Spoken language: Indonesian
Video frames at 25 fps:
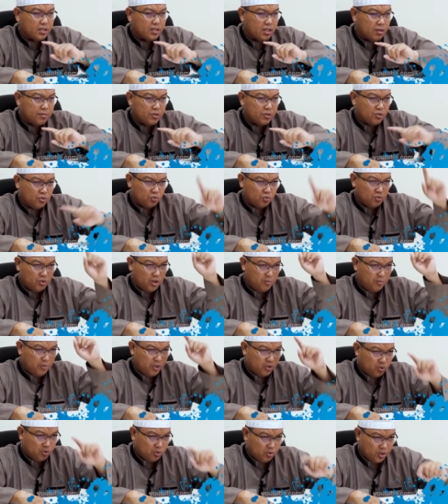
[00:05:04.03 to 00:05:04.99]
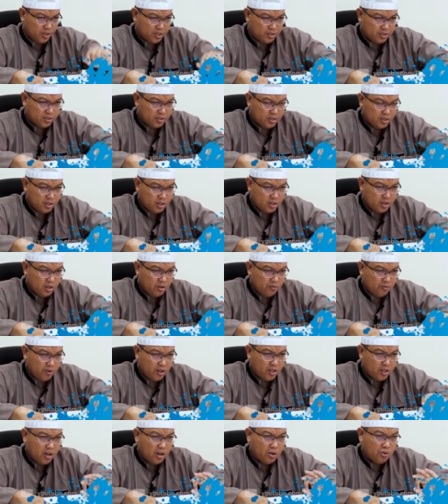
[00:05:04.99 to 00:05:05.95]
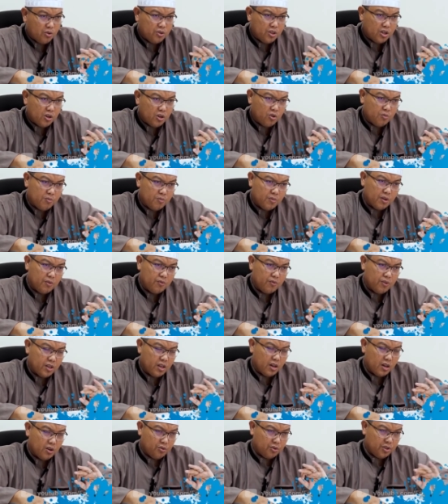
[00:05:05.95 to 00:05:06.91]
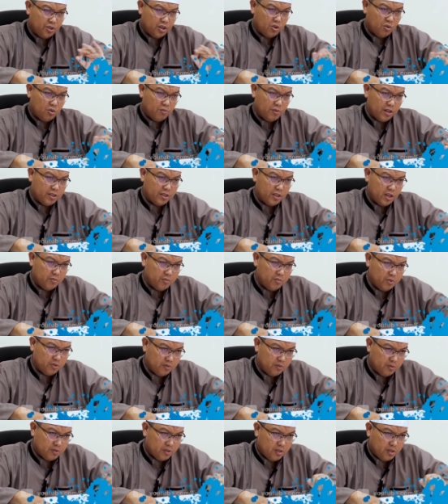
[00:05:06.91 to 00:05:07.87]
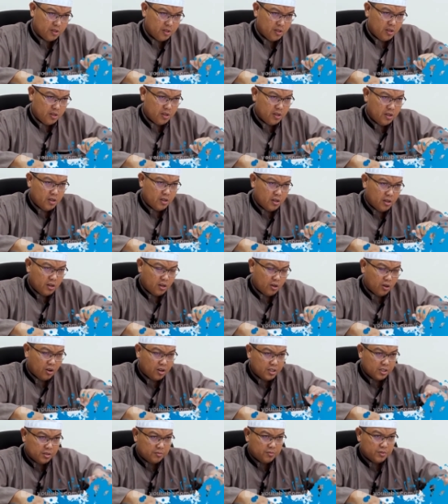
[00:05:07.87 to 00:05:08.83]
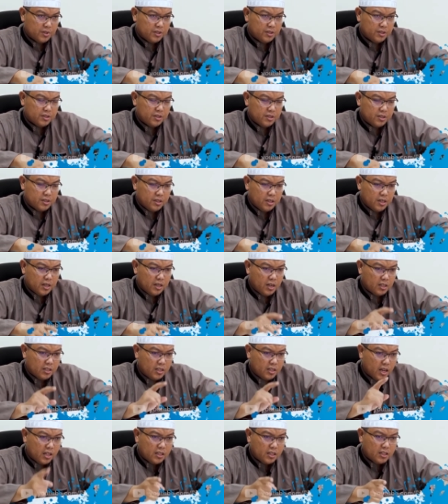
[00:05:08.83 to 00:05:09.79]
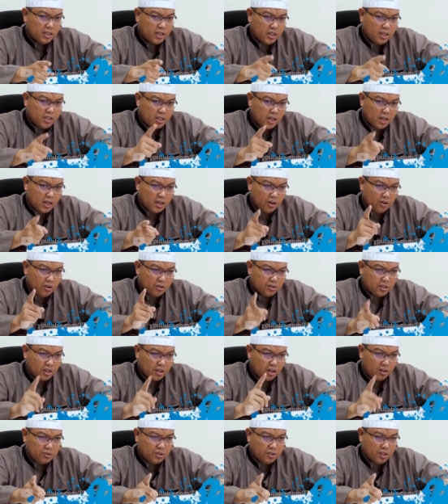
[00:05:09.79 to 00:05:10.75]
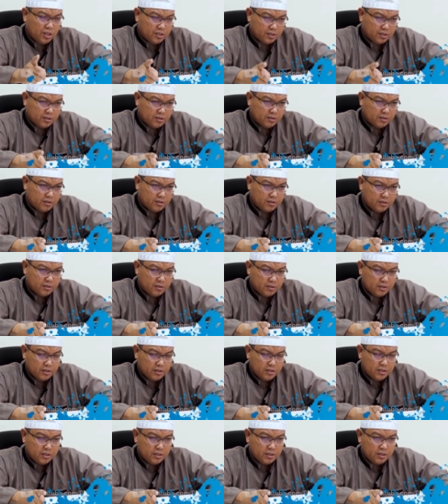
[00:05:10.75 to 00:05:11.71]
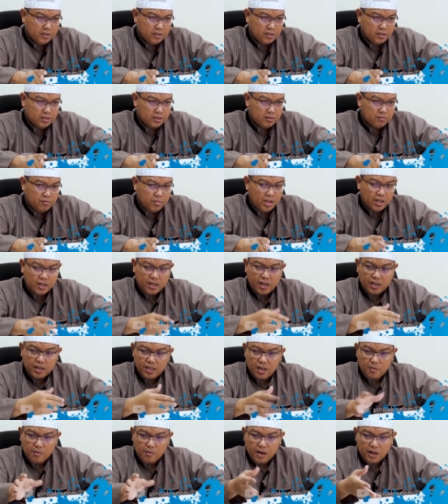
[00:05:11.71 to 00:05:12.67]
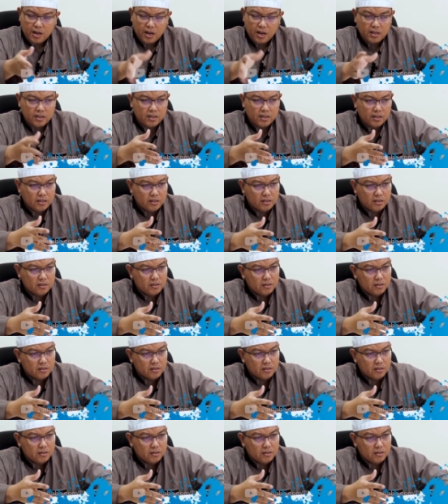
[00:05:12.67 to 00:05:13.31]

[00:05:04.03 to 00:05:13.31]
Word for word: tamassuha bisu'in fayakhudhukum fayakhudhukum adzabun qarib. Hati-hati ini adalah onta Allah. Biarkan dia makan